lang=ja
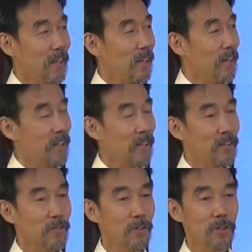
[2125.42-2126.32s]

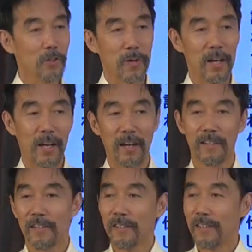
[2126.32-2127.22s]
で、えー、その日
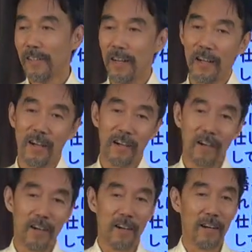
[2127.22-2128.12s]
は
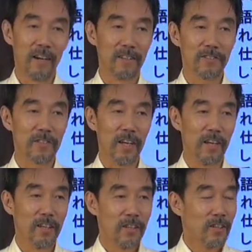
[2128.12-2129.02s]
あです
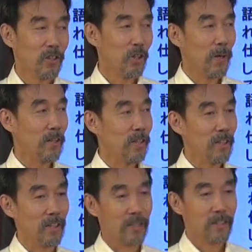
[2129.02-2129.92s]
ね庭
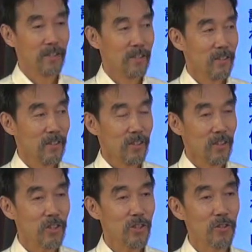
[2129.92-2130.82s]
に
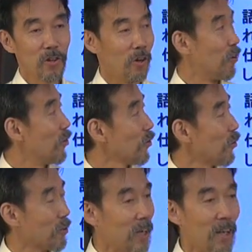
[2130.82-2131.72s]
石の
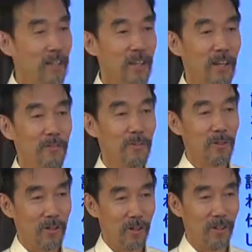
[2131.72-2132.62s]
こう階段
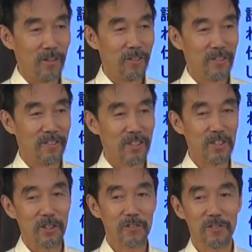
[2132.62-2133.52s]
を
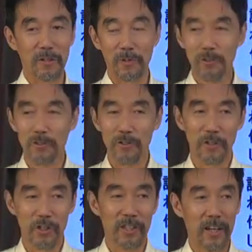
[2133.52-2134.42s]
石っつっても一つ
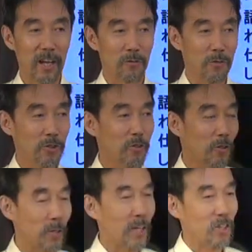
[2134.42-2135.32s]
の石が5 0
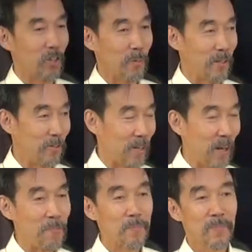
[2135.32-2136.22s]
キロも1 0 0キロもあるよう
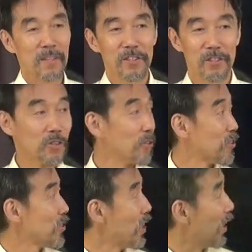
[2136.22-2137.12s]
な石
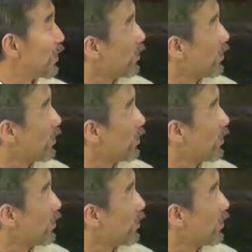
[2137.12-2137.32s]
をです